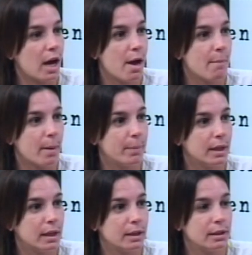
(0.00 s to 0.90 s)
cada vez más
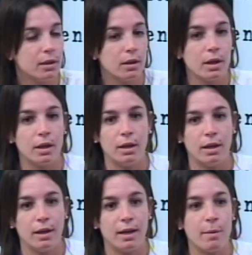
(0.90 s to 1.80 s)
pequeño
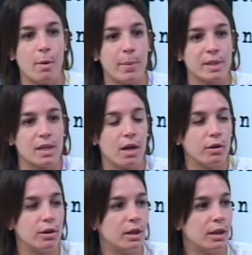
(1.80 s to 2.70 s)
eh, hemos
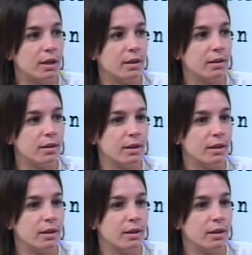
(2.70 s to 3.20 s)
pasado de,